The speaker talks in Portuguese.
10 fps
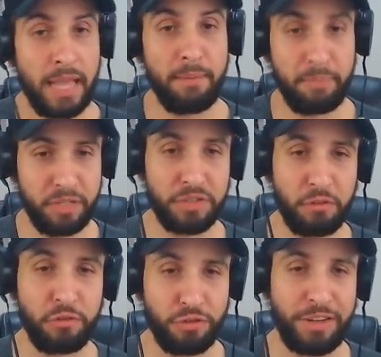É por isso que eu
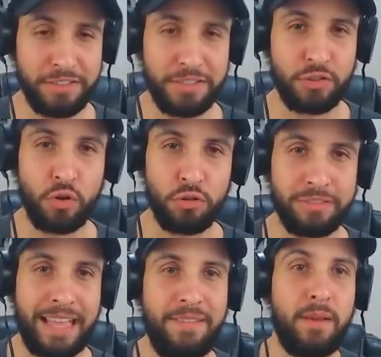não jogo esse jogo,
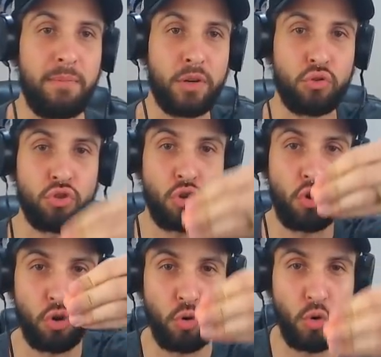tá, velho? Porque eu sou
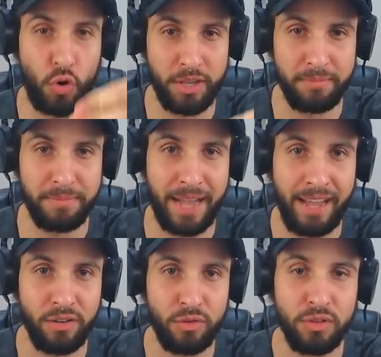ruim,
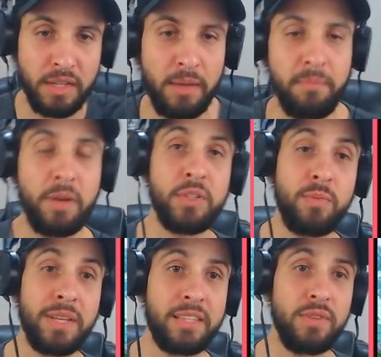mano. Pelo menos eu
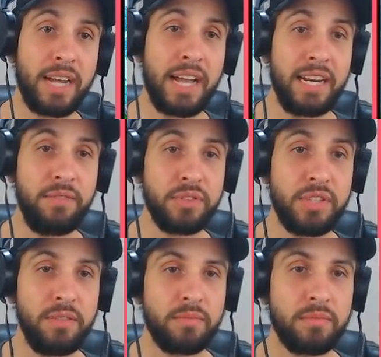matei um cara, hein?
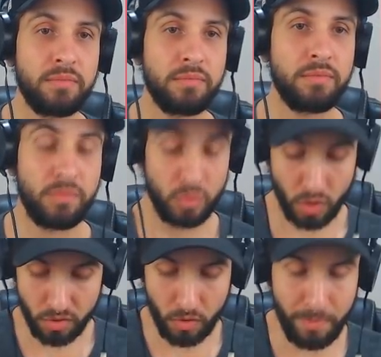Você.
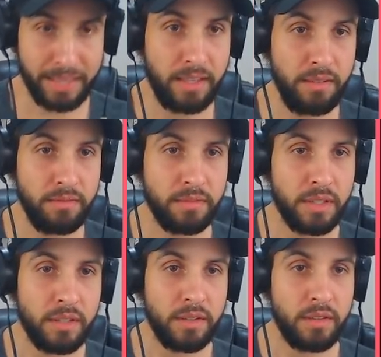Nossa, eu não matei.
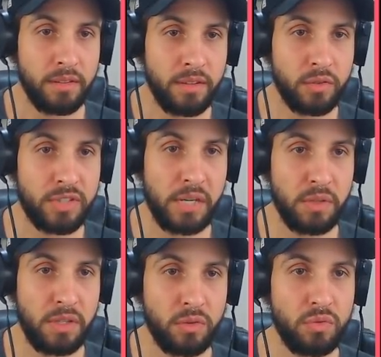Deu zero
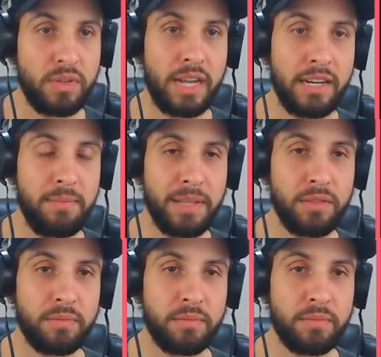kills. O cara que matou.